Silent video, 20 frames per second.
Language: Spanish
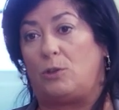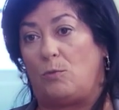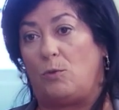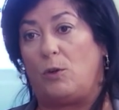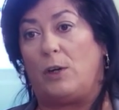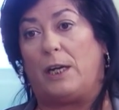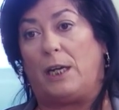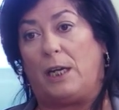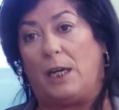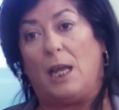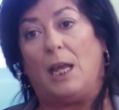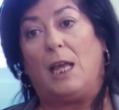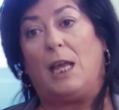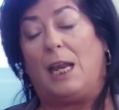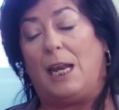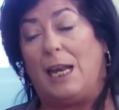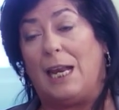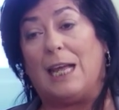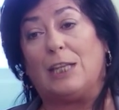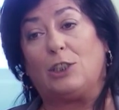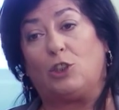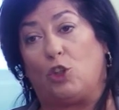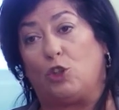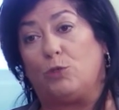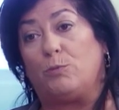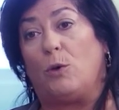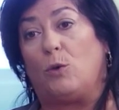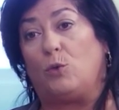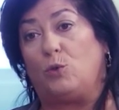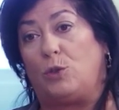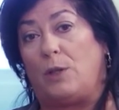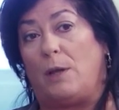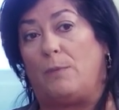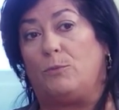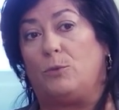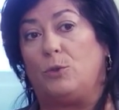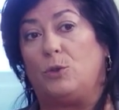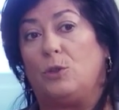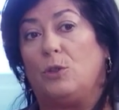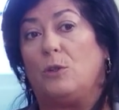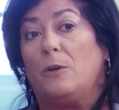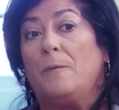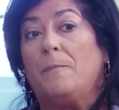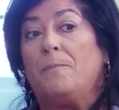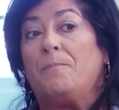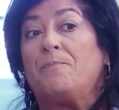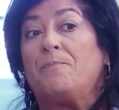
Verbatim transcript: de mujer, las dos me gustan mucho.